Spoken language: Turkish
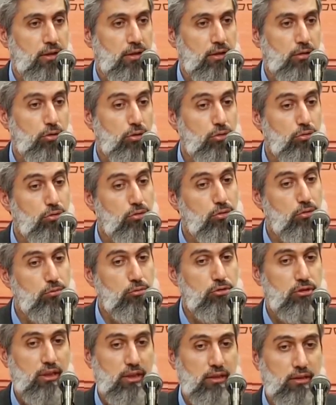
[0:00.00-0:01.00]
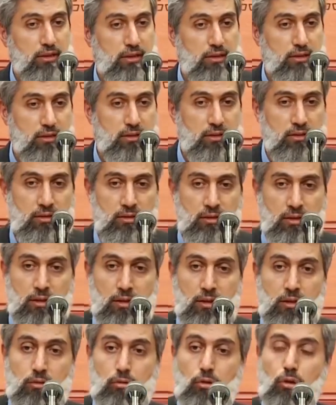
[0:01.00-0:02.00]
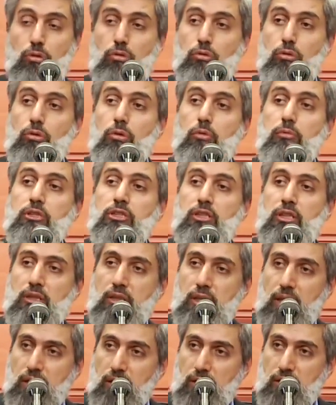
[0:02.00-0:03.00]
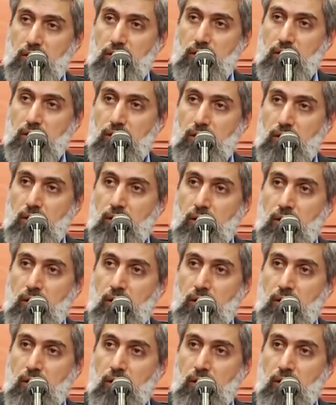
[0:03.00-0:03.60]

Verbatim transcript: Korktuğumu zannettin. Korktuğum için değil.''